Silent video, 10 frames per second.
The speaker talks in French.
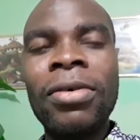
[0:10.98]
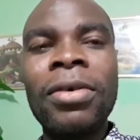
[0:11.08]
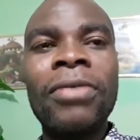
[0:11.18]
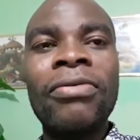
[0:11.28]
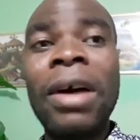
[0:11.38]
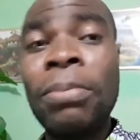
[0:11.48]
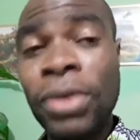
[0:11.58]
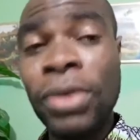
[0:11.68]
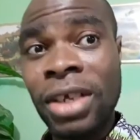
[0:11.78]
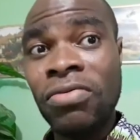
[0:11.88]
va
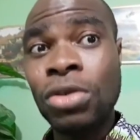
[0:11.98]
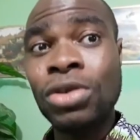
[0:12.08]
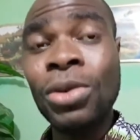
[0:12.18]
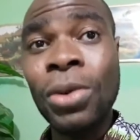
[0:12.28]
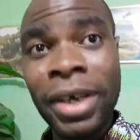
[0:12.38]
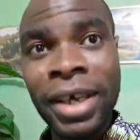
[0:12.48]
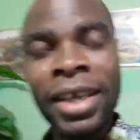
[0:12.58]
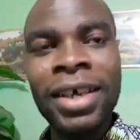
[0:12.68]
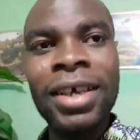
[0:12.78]
peut-être vous choquer.